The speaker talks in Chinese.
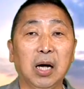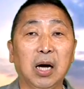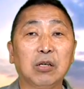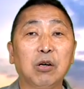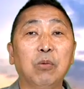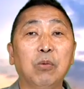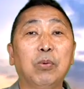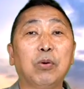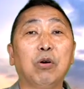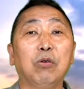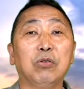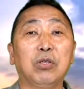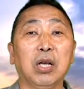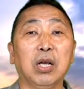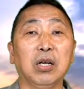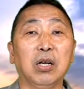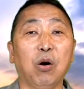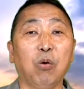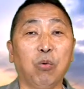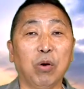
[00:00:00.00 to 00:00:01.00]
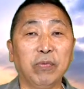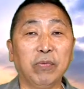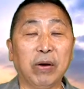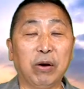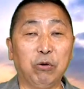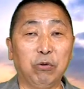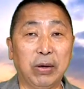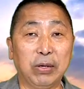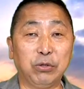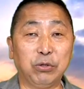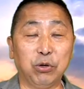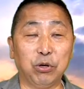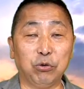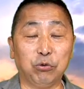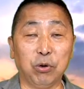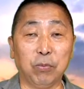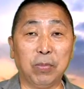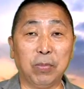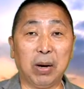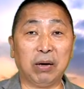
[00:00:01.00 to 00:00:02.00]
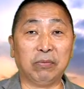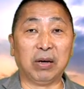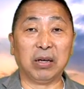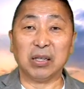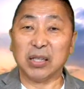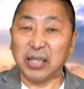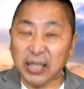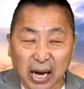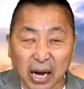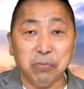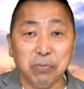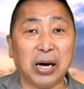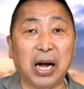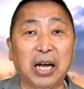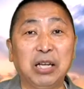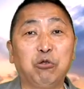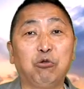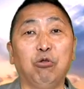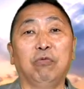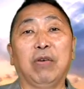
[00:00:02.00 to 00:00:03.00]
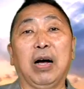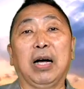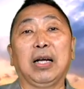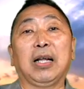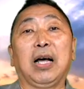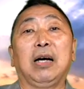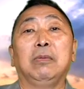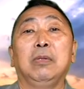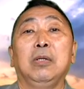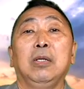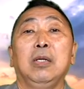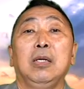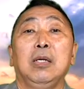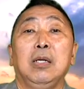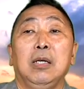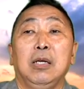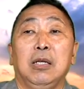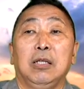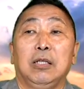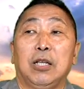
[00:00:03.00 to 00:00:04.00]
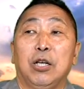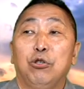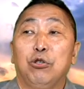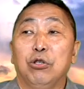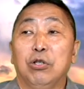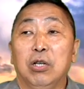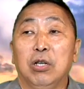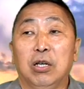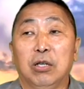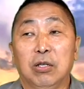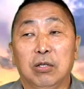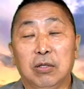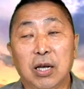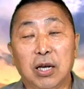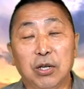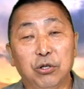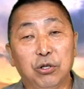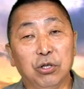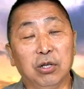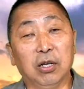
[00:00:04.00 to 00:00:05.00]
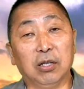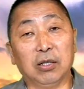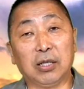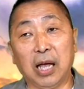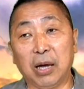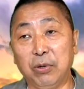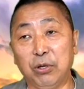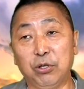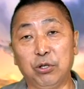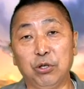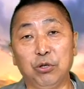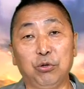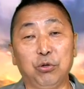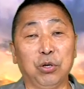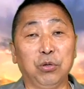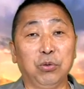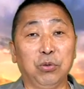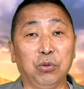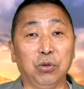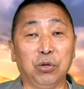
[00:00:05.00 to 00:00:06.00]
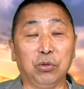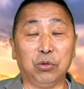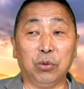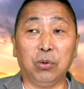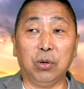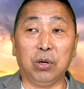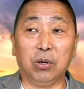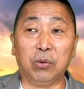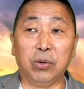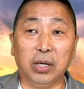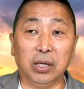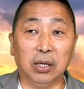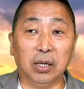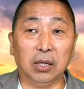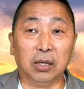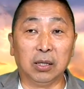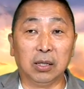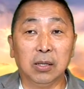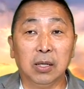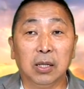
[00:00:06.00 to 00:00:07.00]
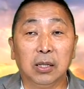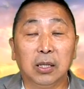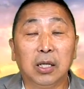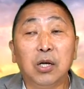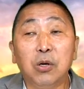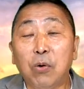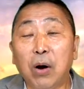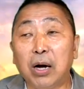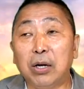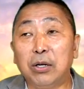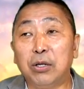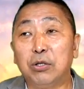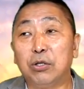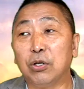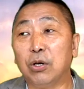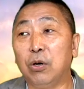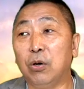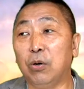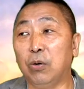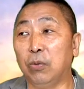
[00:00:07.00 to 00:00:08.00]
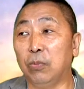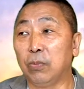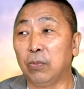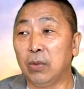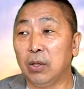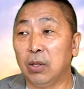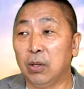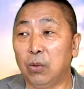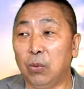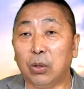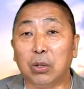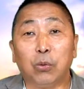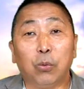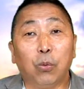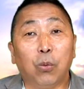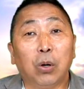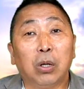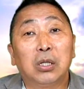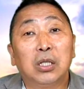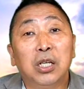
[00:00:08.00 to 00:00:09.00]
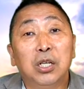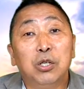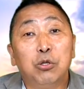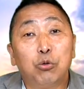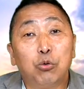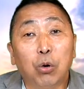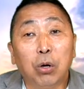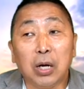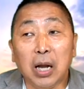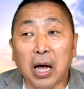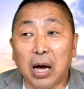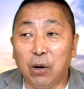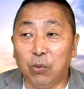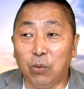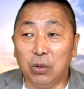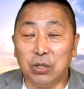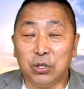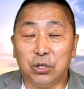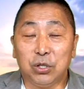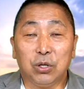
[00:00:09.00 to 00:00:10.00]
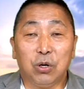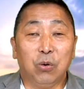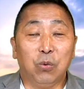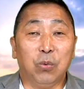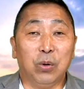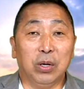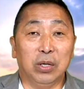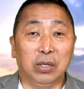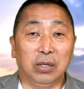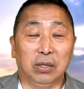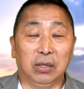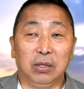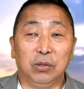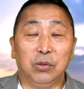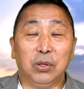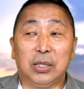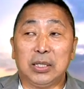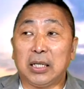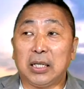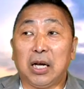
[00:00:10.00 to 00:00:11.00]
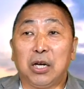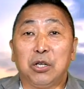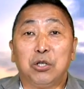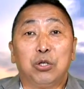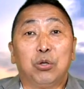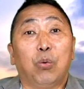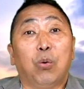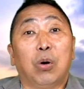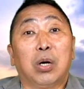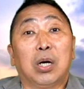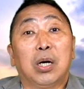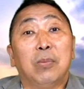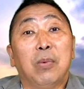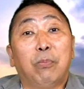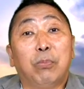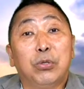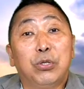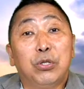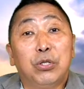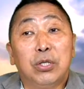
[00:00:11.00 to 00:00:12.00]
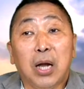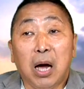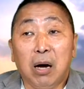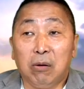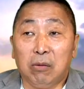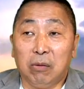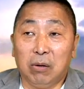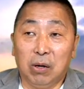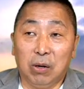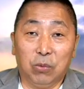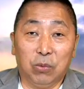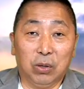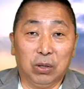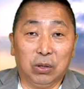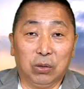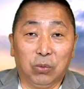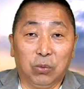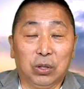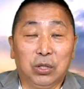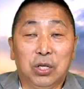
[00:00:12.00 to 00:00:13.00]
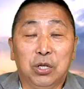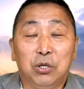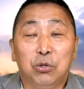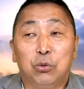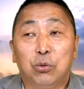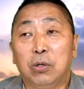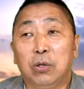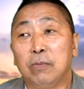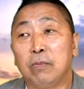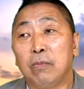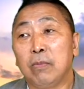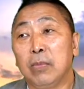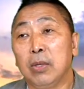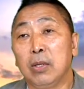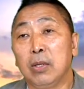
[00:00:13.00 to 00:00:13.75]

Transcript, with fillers: 那构不构成了违反违反选选罢法，该不该重罚他？但是呢，但是呢，台北市选选委会呢，听完了之后，我的我听说了，我事后问的，因为在当时我根本不知道哈，我我听说。